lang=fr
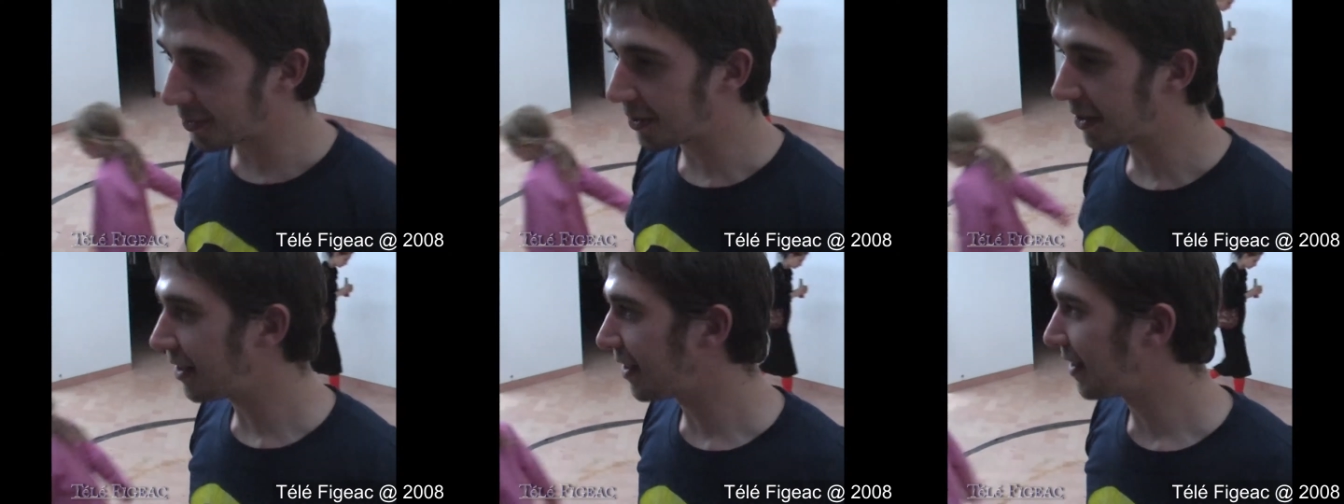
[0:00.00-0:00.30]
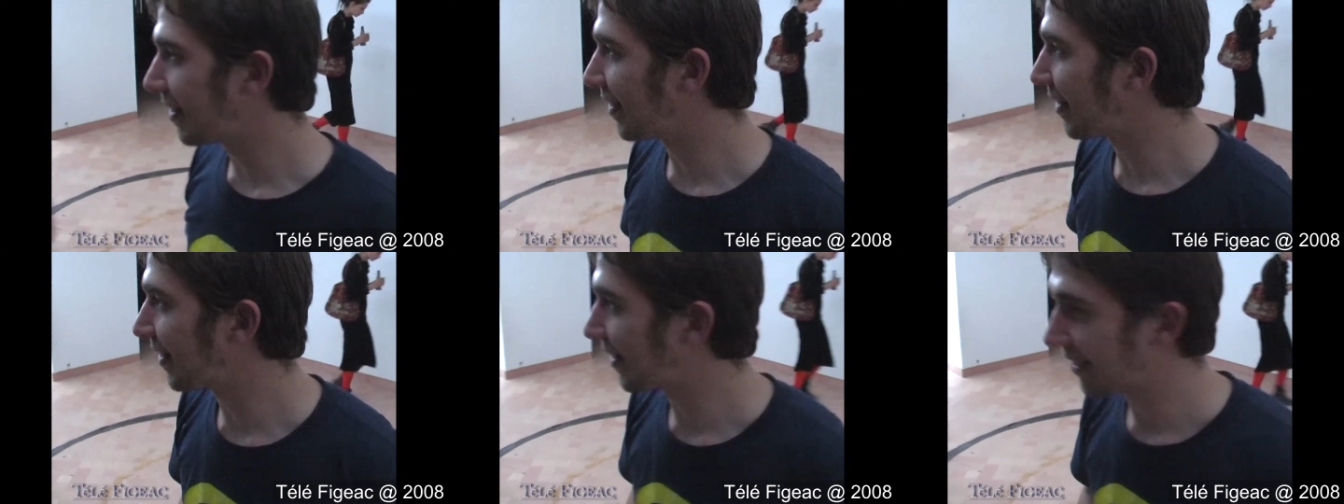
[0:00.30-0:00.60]

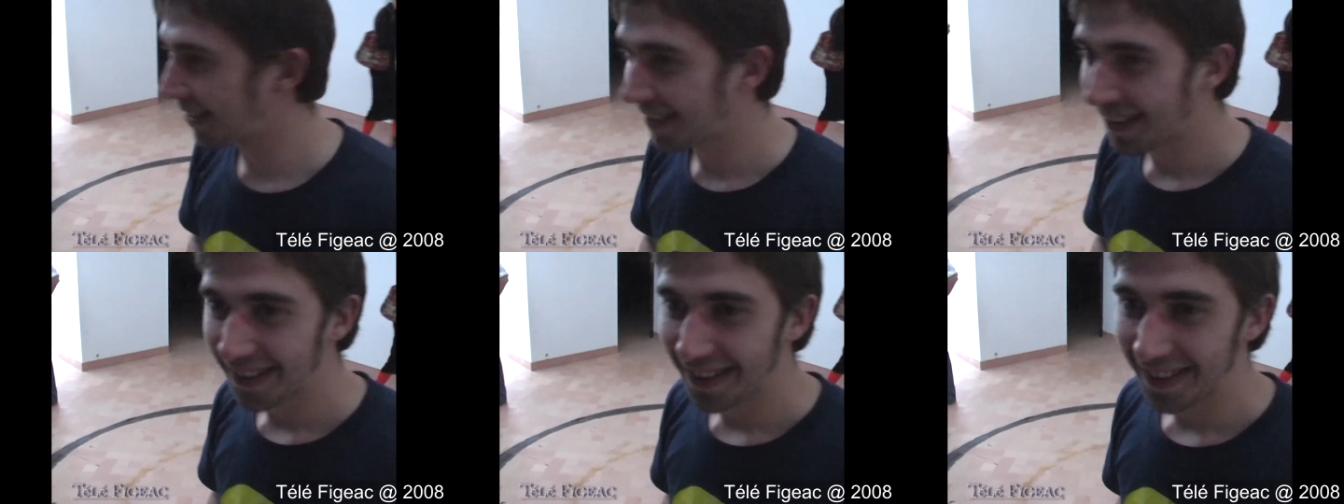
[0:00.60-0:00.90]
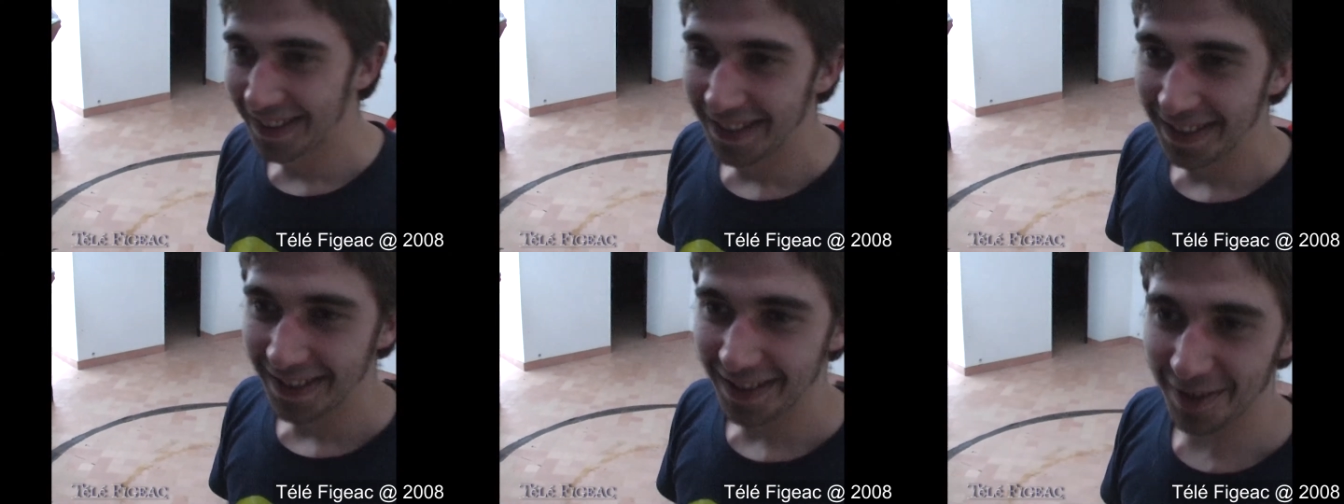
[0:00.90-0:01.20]
qui, euh,
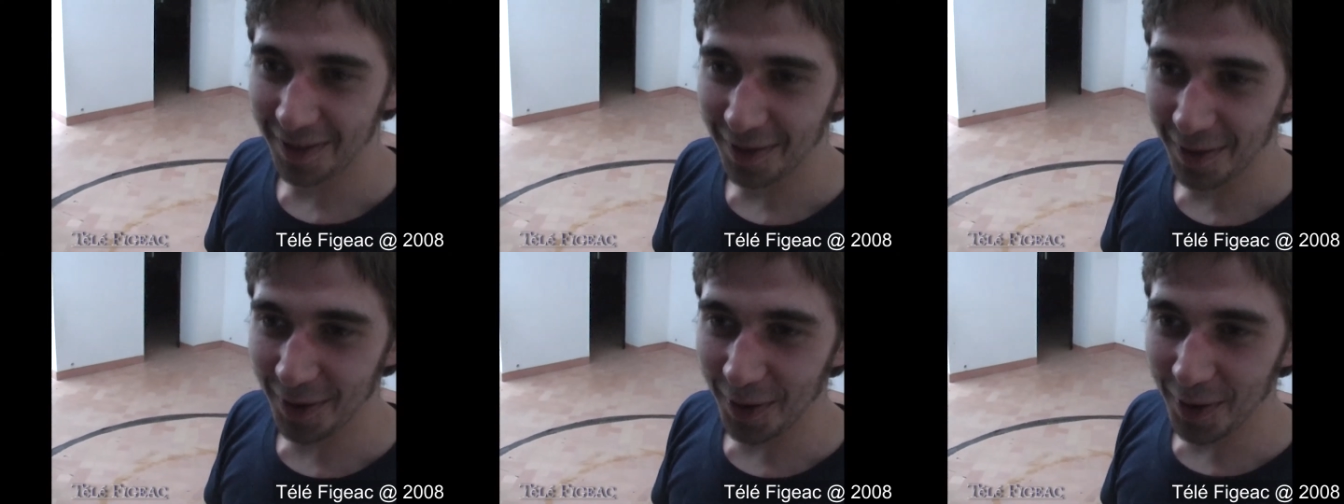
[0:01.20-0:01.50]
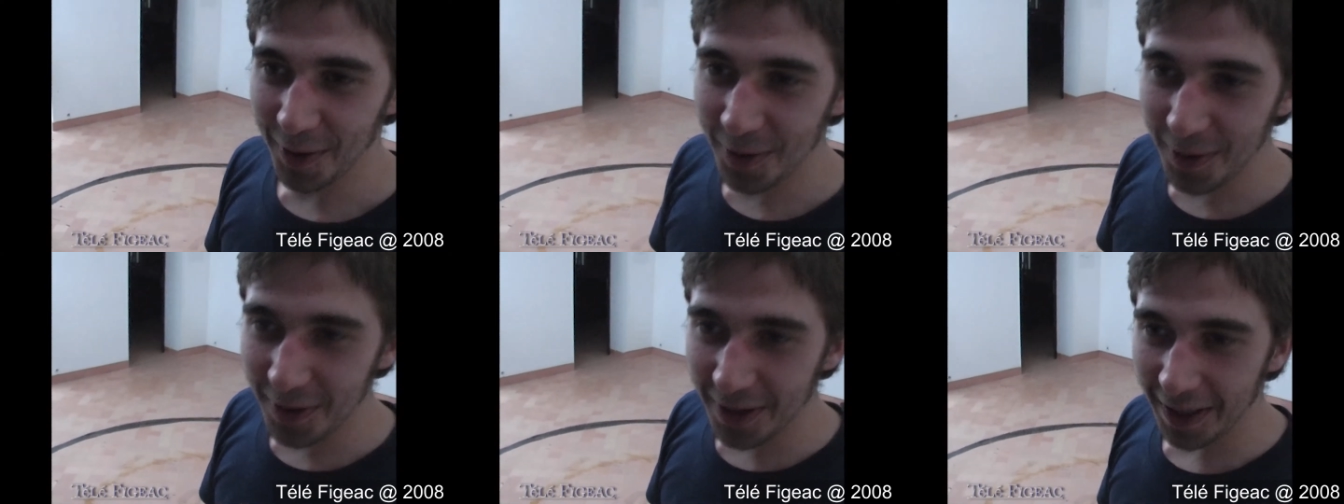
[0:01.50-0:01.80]
se
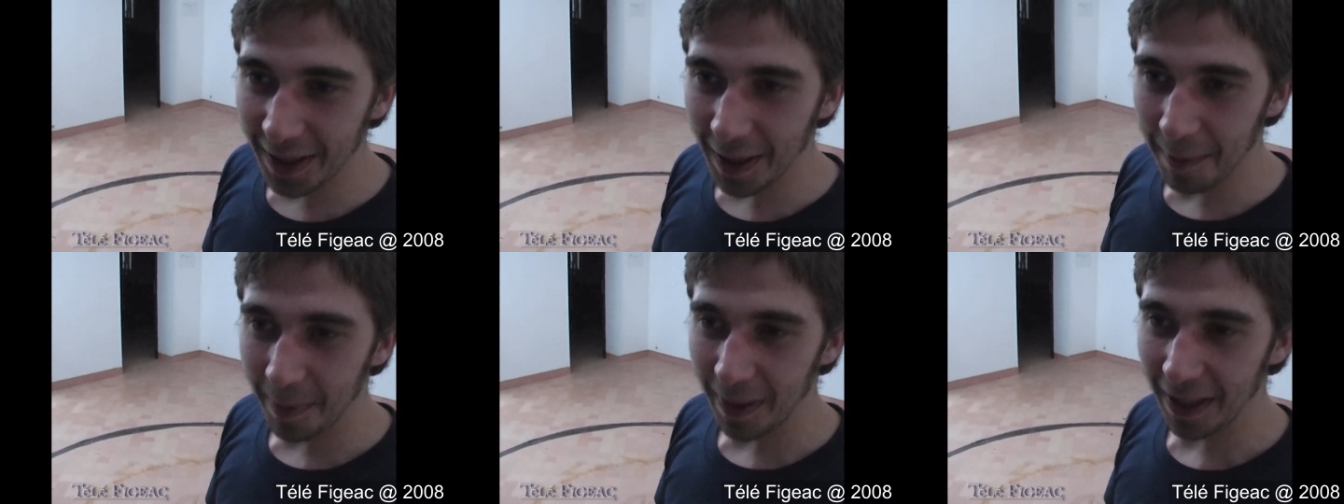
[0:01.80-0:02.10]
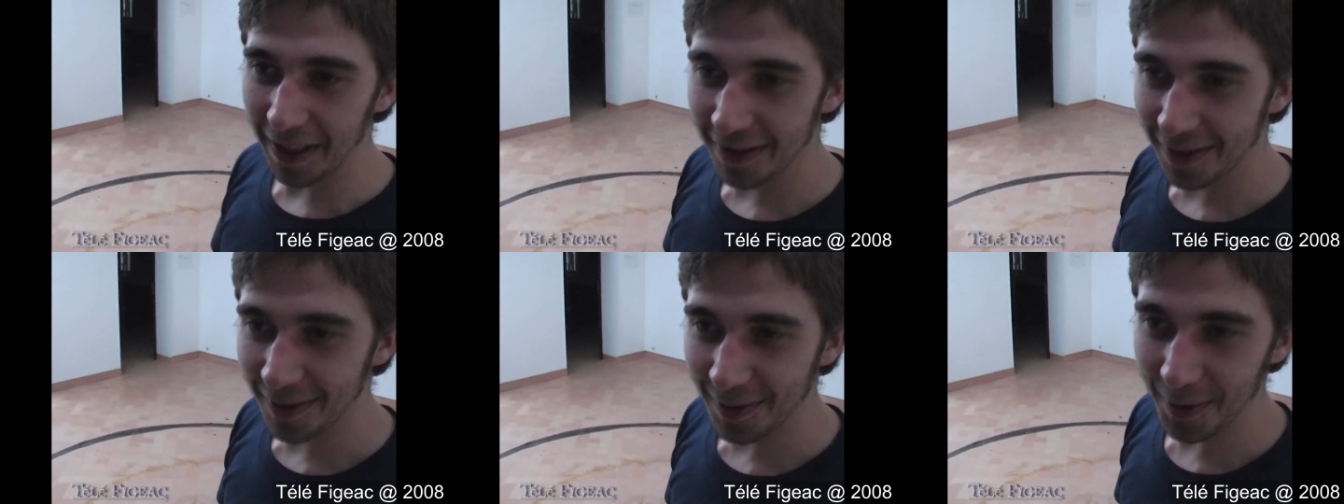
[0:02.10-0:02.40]
sentent sous cette
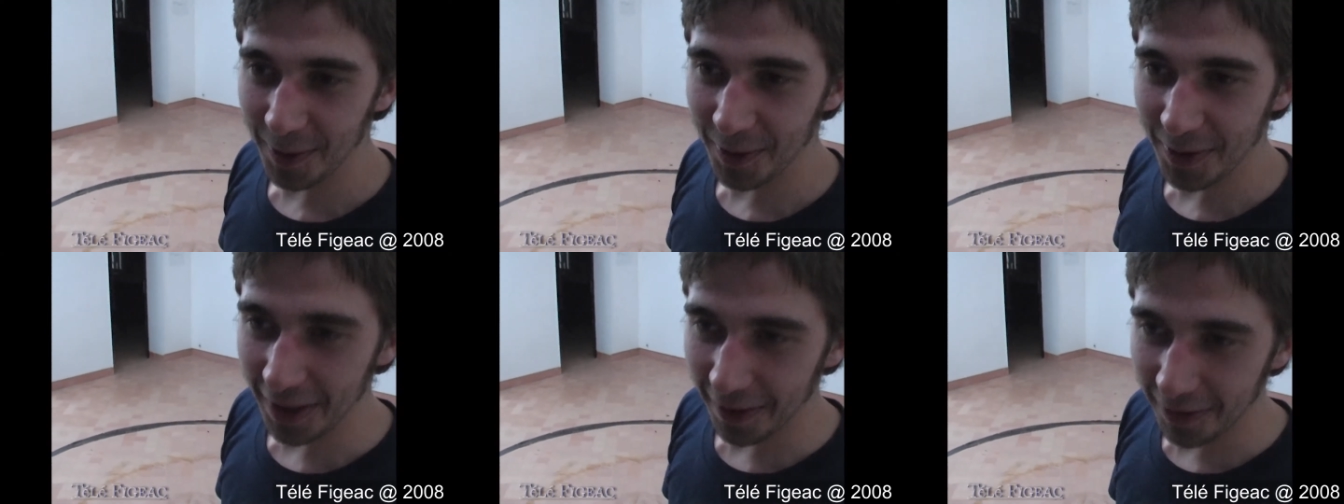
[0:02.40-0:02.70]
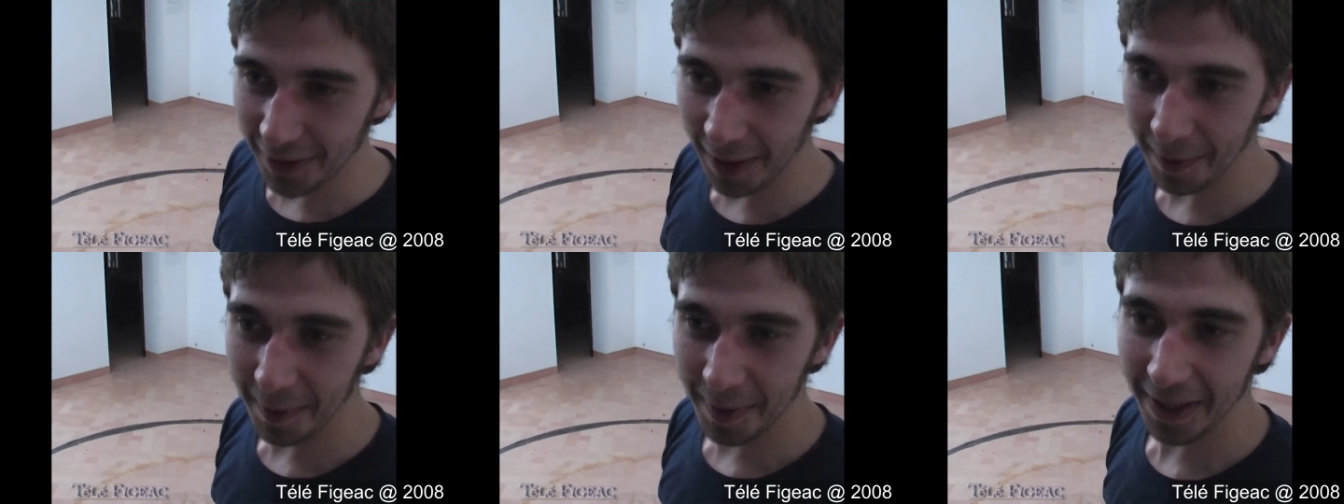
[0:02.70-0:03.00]
appellation
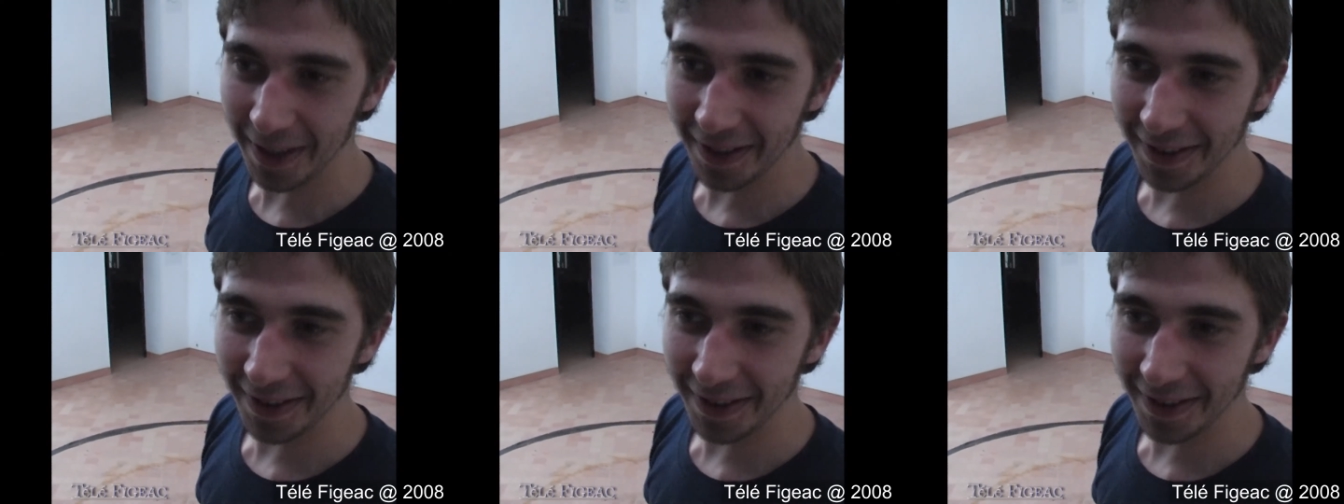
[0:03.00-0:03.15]
savent très bien